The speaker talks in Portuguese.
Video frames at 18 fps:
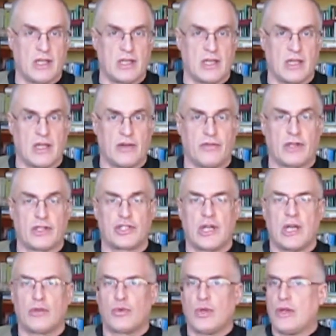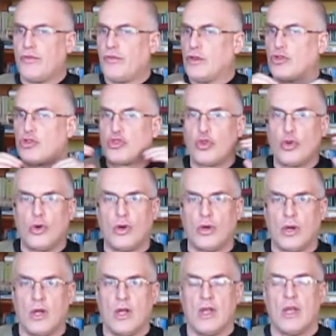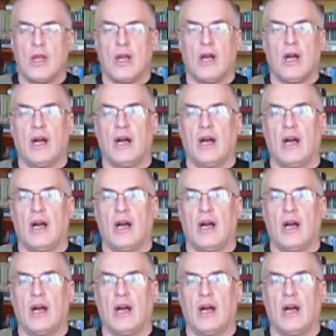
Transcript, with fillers: na Lava Jato, ele fechou a, ah,